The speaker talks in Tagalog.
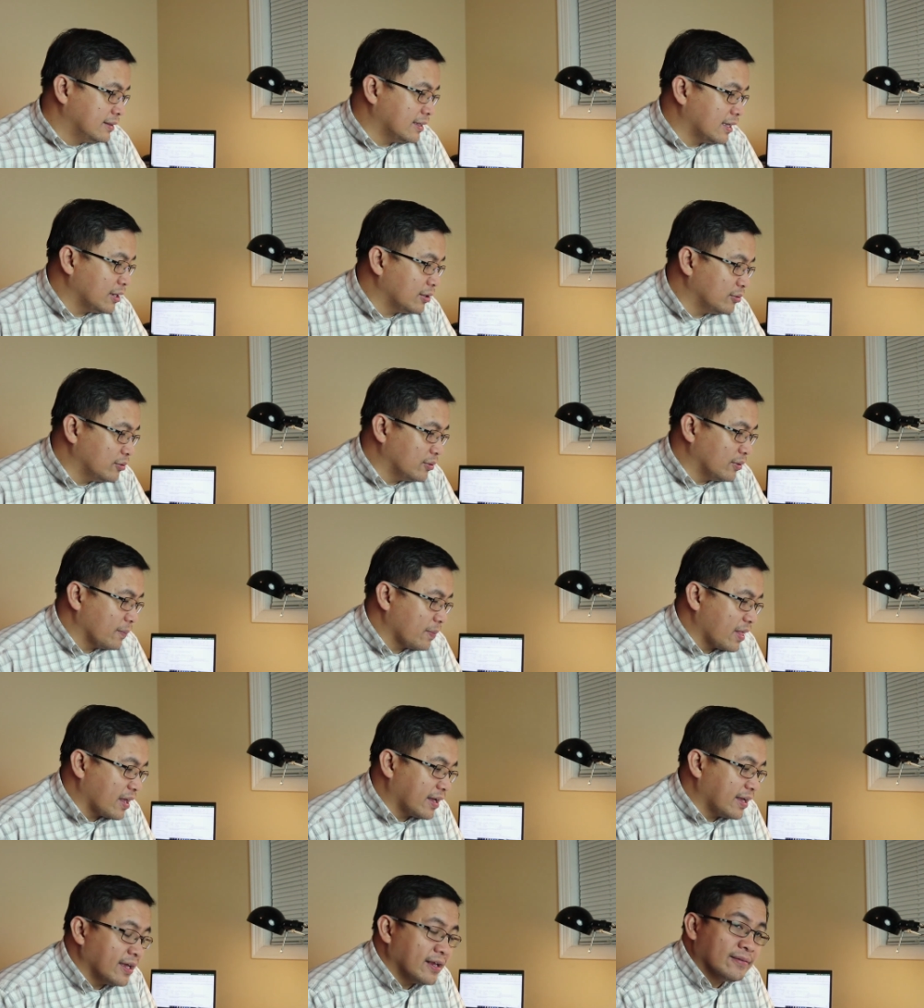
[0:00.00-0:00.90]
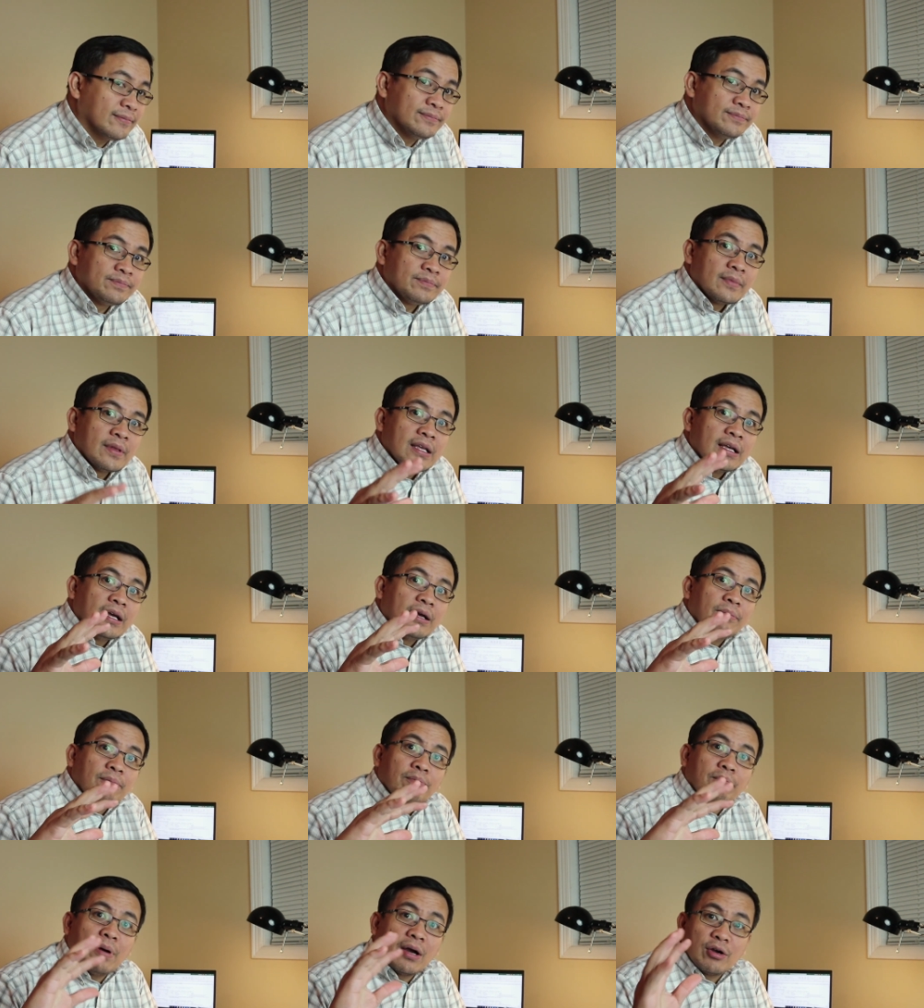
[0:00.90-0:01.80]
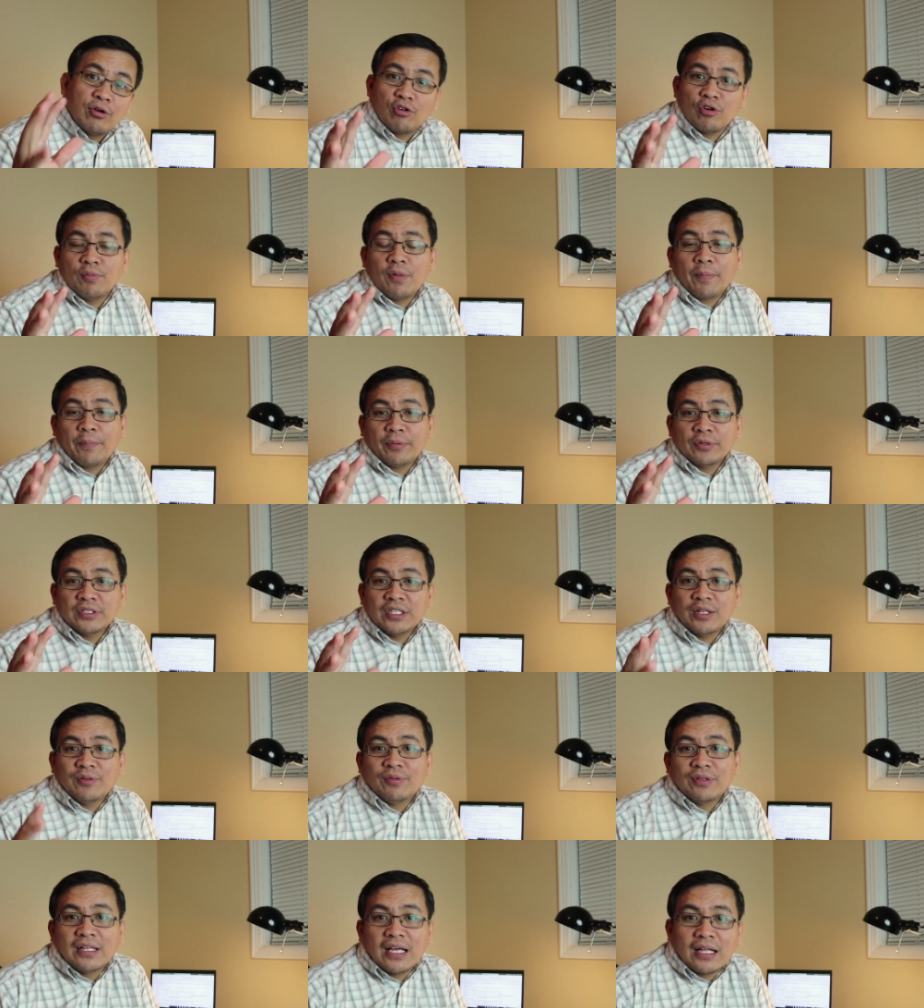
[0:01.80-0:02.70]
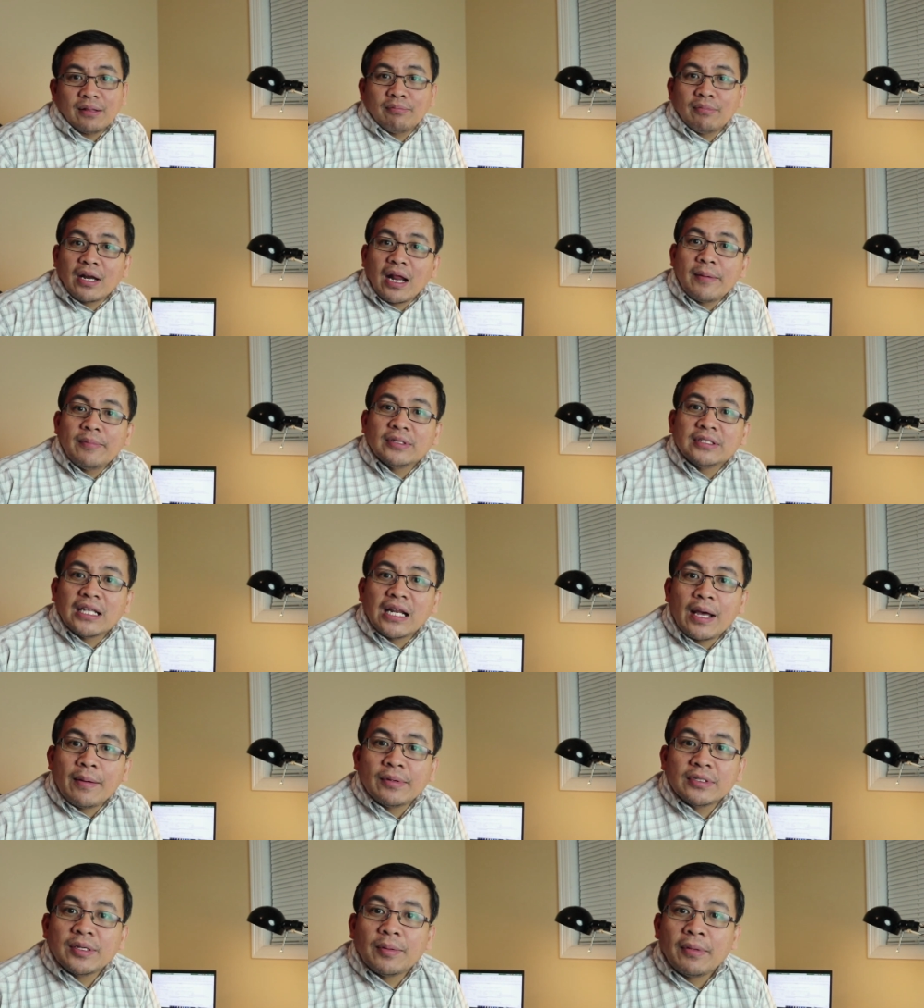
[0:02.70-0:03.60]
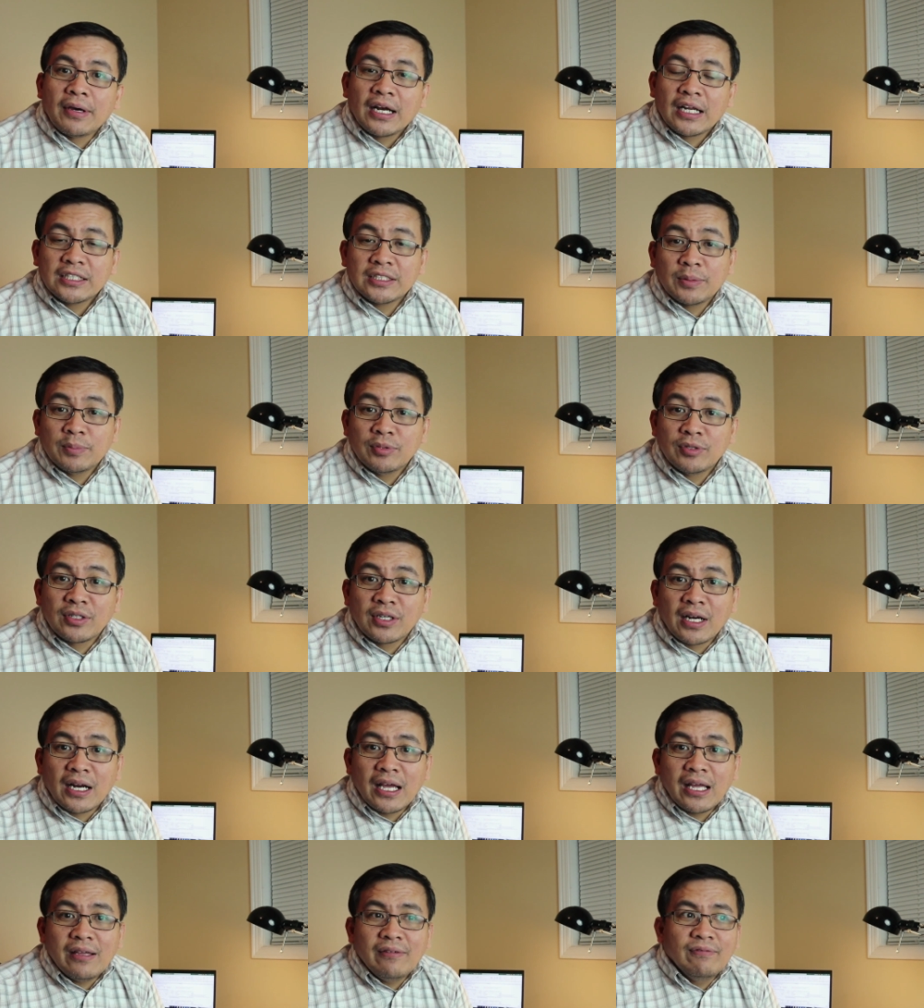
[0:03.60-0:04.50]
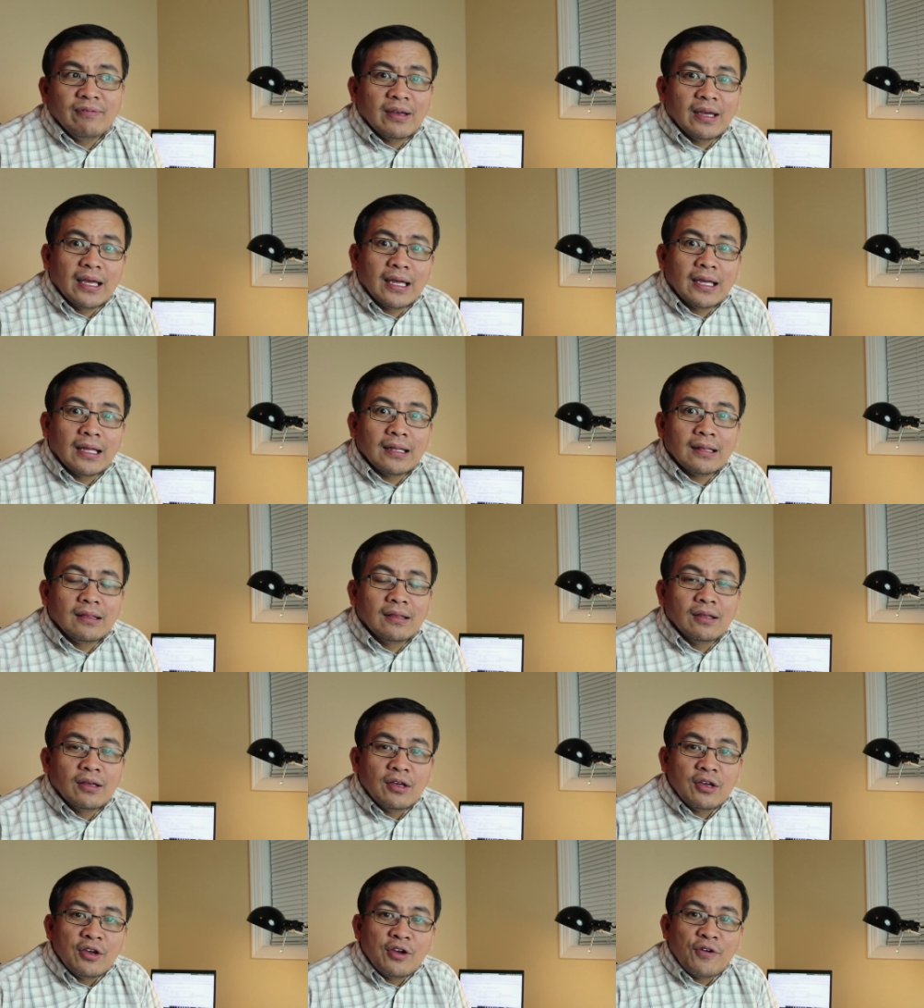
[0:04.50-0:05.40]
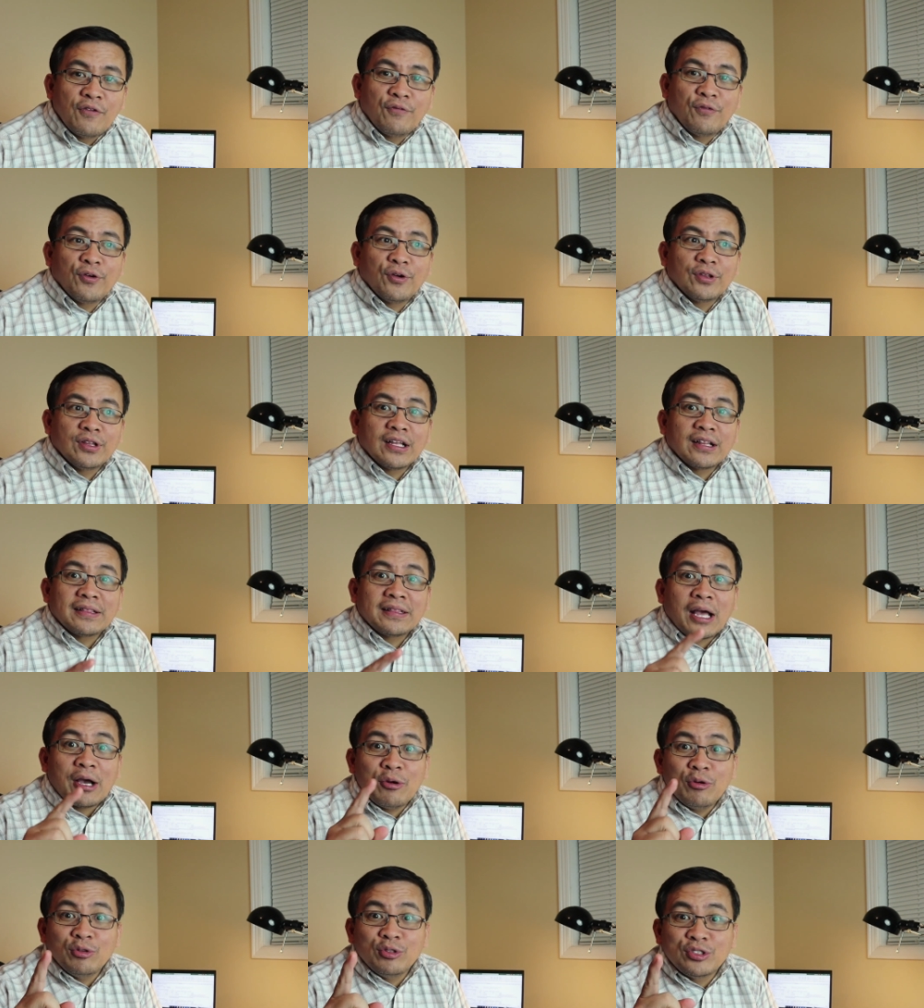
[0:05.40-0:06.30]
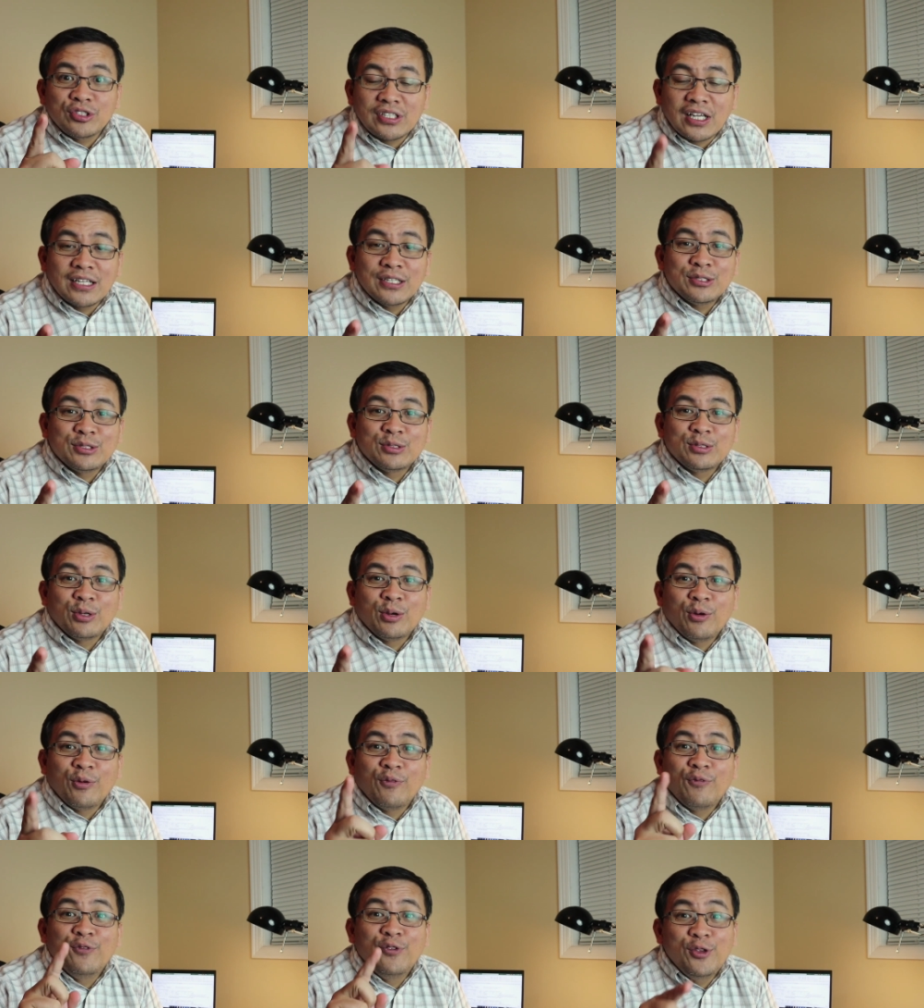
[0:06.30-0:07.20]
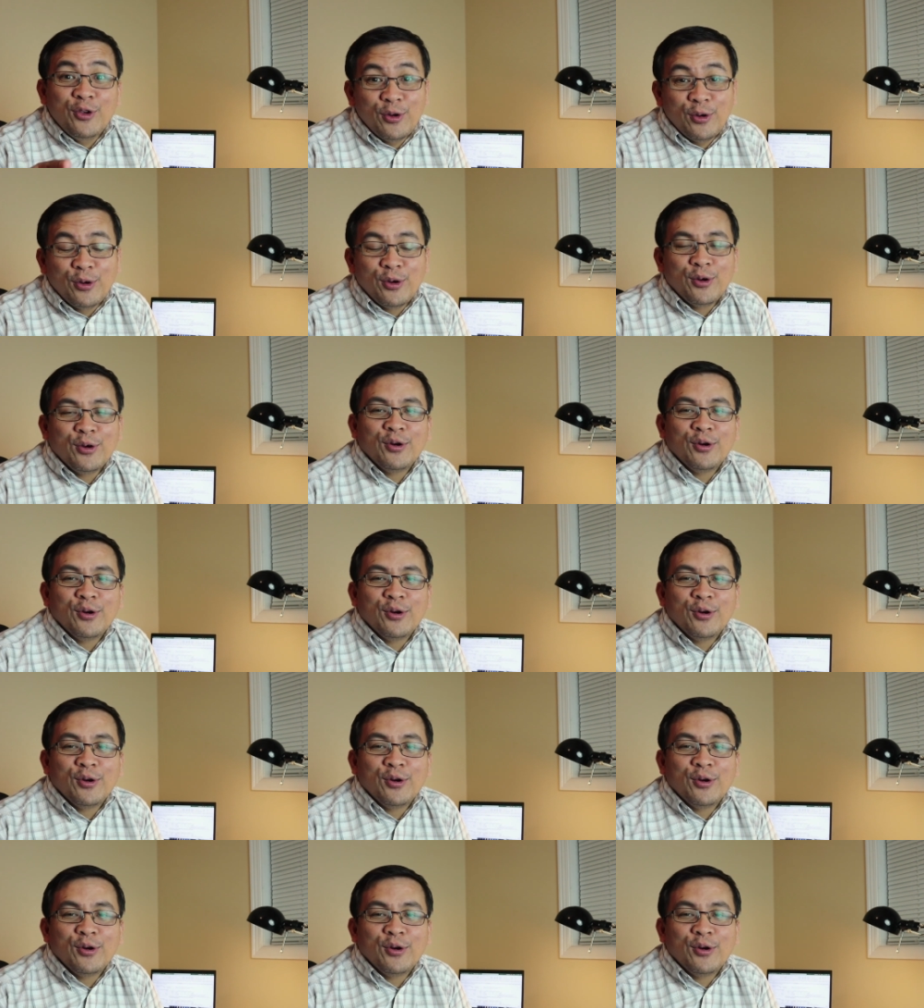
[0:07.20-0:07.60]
Now, again, bago ko mag-proceed with that, maraming salamat sa mga nag-subscribe and for the thousands who view